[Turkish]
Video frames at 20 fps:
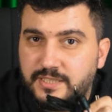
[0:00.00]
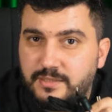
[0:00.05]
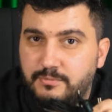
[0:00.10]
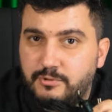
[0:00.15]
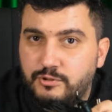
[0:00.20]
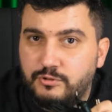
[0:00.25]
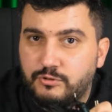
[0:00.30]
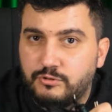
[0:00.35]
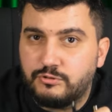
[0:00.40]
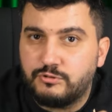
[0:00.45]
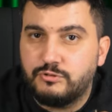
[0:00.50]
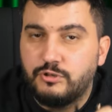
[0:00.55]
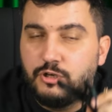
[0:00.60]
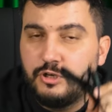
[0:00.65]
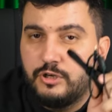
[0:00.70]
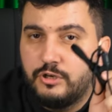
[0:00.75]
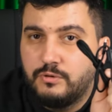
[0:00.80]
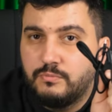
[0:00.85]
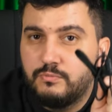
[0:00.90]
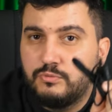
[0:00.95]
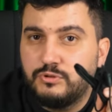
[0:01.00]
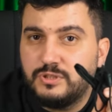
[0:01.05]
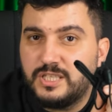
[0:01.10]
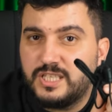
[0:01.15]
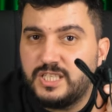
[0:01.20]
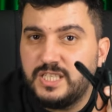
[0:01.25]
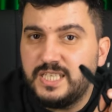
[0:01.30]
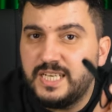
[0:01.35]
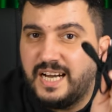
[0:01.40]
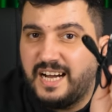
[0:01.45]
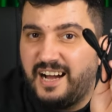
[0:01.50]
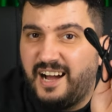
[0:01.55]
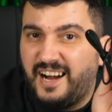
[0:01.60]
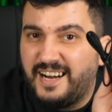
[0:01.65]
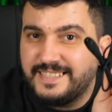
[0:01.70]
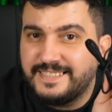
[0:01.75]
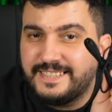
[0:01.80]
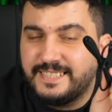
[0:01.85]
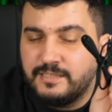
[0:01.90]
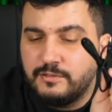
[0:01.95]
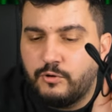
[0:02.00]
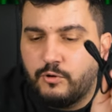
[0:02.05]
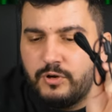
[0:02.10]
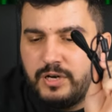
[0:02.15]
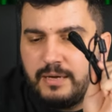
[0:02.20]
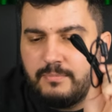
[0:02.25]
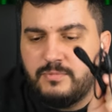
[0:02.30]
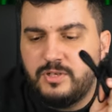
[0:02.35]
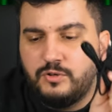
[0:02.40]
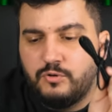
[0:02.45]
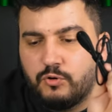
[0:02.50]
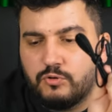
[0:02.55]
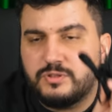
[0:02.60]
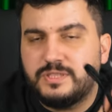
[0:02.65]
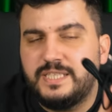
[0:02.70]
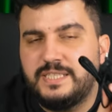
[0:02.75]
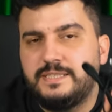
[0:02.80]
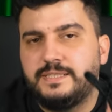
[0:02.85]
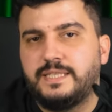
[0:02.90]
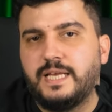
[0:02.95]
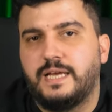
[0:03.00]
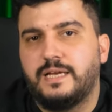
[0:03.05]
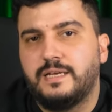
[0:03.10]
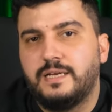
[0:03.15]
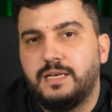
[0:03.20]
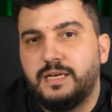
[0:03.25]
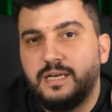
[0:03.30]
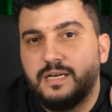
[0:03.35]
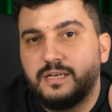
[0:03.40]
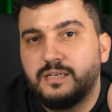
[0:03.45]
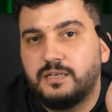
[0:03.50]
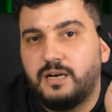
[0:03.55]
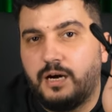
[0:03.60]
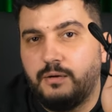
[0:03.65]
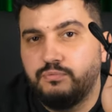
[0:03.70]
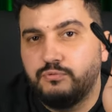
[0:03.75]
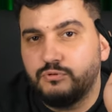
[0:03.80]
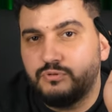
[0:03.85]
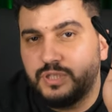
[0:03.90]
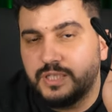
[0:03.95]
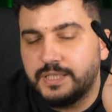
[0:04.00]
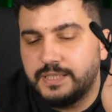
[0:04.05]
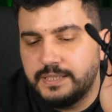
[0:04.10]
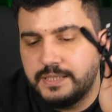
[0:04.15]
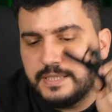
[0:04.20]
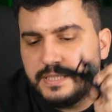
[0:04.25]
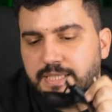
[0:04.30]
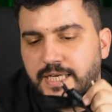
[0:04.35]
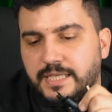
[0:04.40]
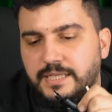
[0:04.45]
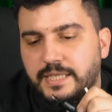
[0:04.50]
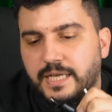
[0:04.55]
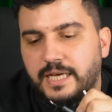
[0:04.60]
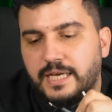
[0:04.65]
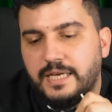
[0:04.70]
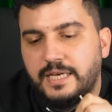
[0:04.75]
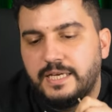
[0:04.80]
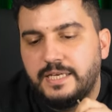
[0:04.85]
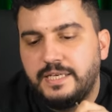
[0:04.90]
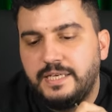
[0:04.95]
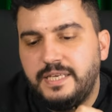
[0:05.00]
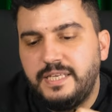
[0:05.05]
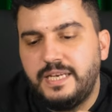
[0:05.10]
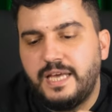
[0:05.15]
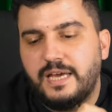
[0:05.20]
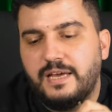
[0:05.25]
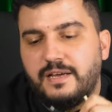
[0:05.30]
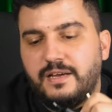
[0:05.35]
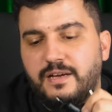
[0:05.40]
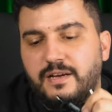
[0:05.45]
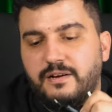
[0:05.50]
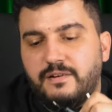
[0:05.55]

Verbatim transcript: edebiliyoruz. Buradaki Asıl önemli nokta ise kablo takılıyken de yine